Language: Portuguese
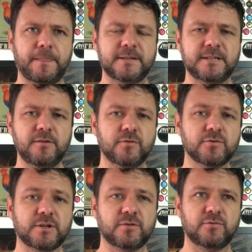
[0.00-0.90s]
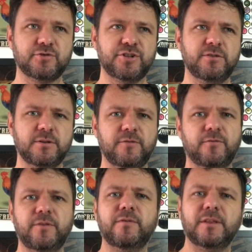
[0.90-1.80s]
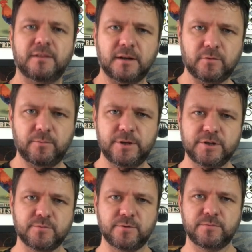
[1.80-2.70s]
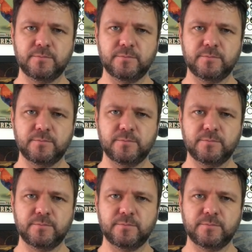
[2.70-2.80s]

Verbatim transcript: E se ele for usado do jeito que ele foi inventado mesmo,